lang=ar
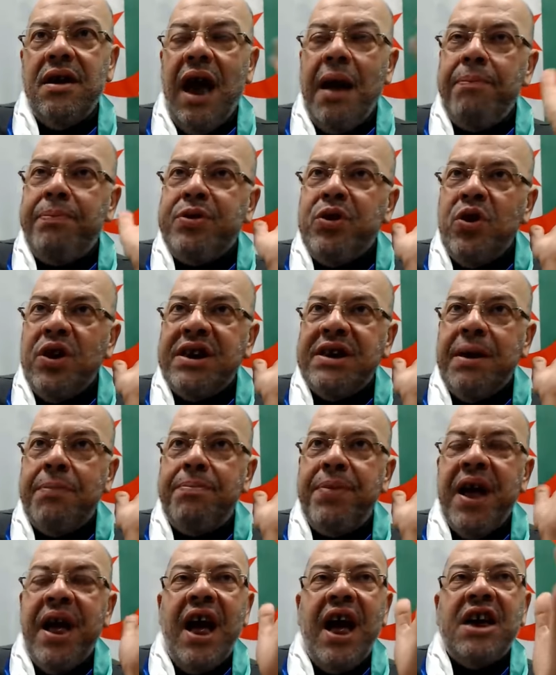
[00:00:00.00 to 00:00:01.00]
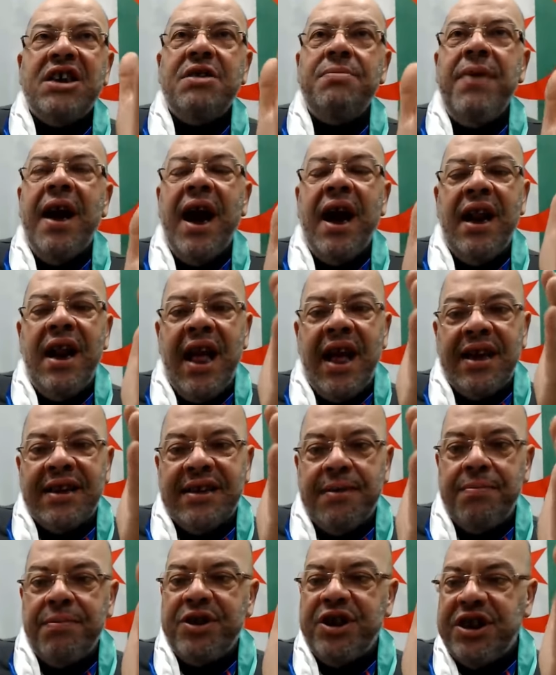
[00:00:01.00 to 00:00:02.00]
حبسوا الكذب يا جماعه
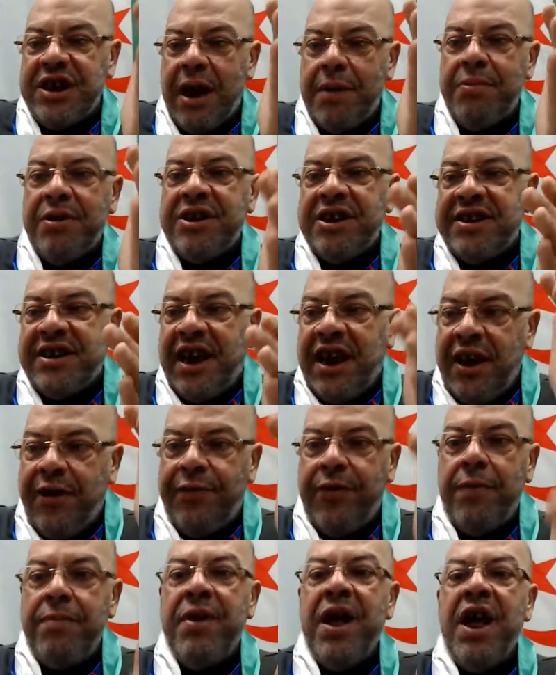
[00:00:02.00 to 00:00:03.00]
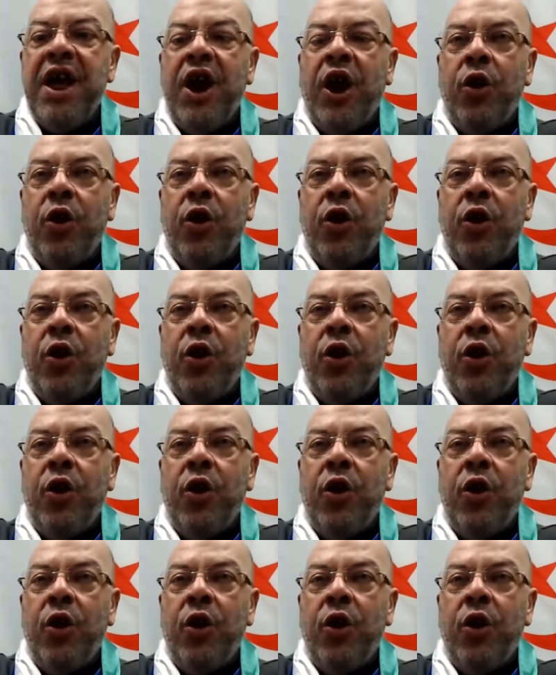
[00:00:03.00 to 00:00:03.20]
لازم الشعب الجزائري يفهم